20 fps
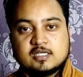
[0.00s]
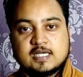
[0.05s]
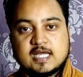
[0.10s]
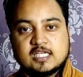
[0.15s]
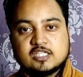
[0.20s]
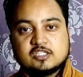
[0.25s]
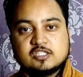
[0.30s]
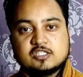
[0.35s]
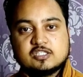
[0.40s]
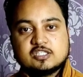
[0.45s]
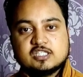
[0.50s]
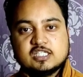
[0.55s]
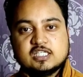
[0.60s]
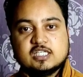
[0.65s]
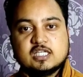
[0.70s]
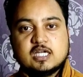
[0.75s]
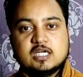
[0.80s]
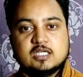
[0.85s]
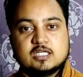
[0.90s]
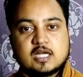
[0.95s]
टेस्ट
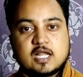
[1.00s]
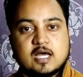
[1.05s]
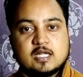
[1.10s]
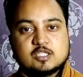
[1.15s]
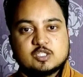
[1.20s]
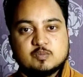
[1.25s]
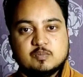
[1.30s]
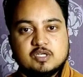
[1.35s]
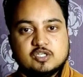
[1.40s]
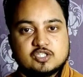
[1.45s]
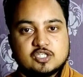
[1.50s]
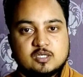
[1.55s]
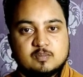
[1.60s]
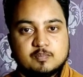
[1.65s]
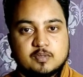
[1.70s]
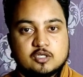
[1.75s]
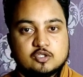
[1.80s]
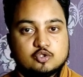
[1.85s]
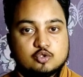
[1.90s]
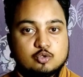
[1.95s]
सिग्नल ट्रांसमिशन
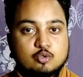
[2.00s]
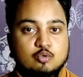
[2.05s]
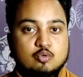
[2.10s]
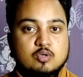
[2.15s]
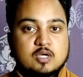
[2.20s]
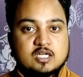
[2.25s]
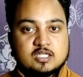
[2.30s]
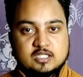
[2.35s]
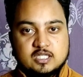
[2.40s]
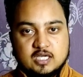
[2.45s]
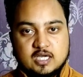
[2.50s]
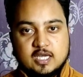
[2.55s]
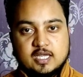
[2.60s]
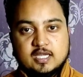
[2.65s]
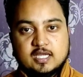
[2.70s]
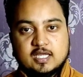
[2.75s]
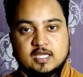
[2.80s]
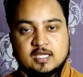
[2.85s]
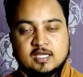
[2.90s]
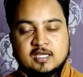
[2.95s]
पर शुरू कर दिए
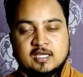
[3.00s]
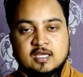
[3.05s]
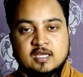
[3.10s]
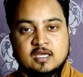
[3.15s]
गए हैं